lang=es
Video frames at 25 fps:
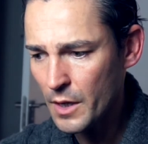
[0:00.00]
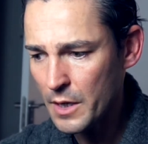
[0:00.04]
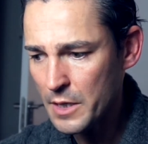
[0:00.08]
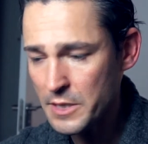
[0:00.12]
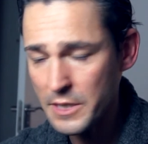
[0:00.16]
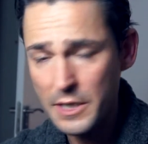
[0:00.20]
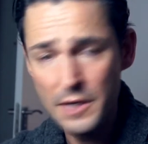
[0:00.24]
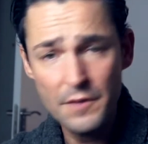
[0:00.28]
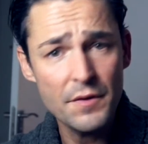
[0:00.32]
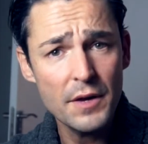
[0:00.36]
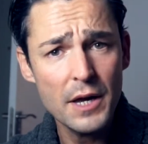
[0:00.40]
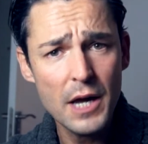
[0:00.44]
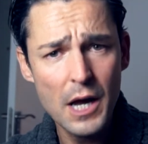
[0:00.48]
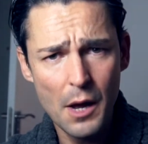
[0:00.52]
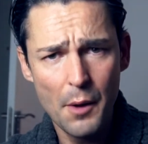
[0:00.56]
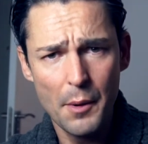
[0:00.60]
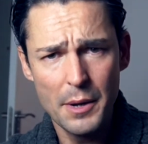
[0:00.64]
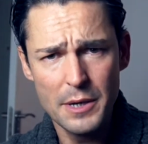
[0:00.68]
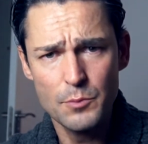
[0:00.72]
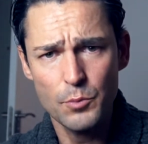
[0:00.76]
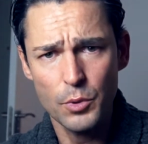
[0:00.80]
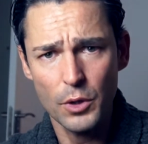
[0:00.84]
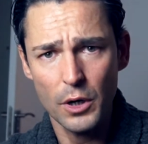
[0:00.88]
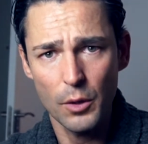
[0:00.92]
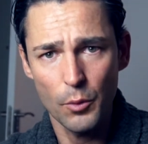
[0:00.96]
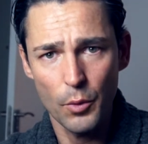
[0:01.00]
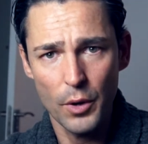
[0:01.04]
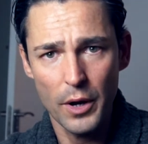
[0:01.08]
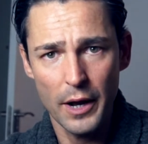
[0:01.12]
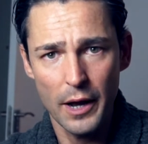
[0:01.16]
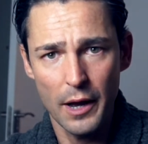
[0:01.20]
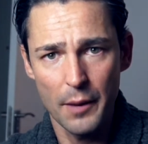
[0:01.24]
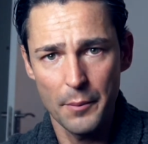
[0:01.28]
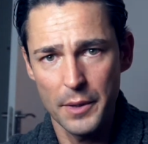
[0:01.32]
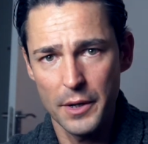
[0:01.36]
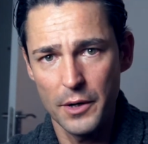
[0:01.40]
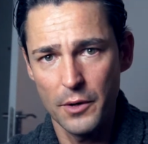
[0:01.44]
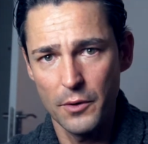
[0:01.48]
significa que vas por el buen
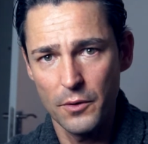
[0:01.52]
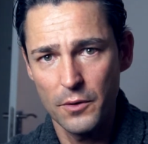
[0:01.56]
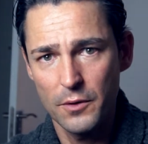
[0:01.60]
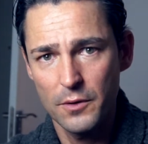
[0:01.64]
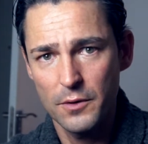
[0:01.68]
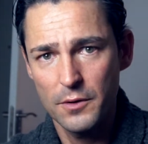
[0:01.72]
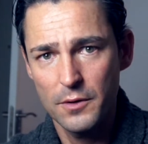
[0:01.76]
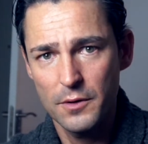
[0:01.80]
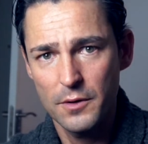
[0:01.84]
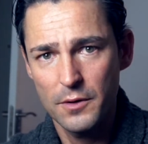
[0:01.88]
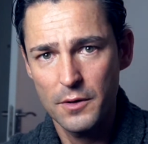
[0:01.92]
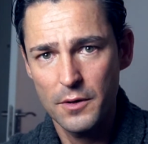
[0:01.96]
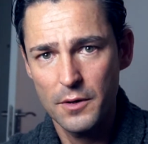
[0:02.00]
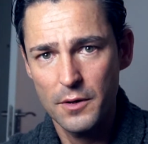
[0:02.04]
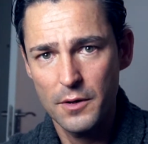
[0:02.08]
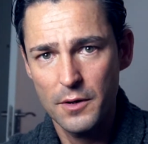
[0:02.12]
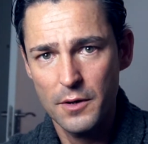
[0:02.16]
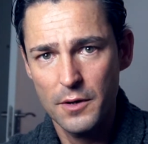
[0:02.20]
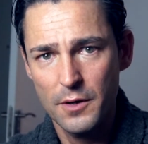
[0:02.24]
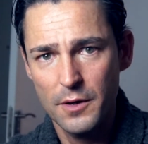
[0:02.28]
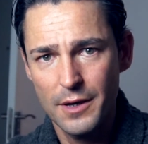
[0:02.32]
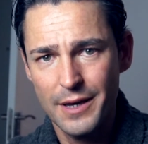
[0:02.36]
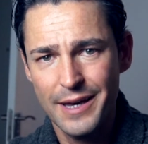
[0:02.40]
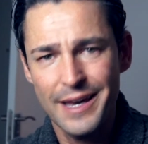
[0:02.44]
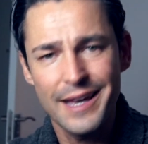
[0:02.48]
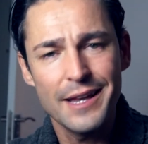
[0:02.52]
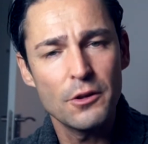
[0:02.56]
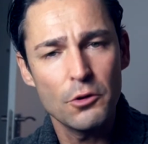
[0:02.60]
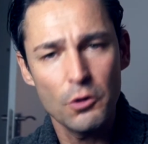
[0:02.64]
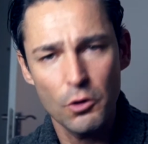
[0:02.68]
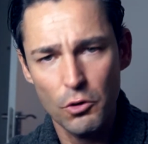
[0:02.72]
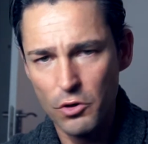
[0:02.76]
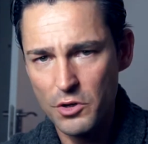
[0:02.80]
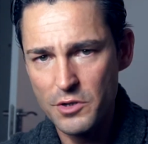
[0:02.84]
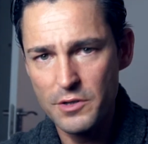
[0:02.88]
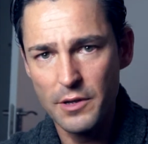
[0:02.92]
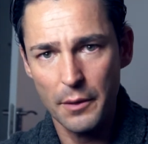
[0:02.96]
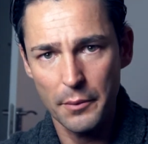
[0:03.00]
camino, que
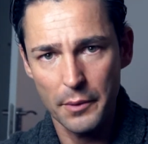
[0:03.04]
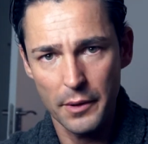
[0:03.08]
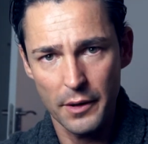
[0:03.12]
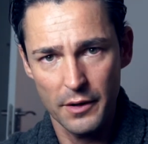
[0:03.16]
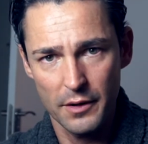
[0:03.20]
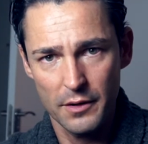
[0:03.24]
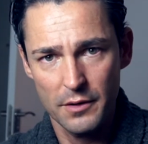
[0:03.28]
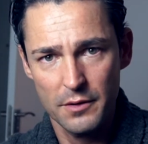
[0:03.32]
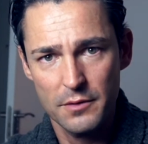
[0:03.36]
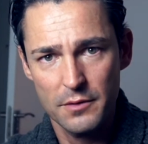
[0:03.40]
todo está bien.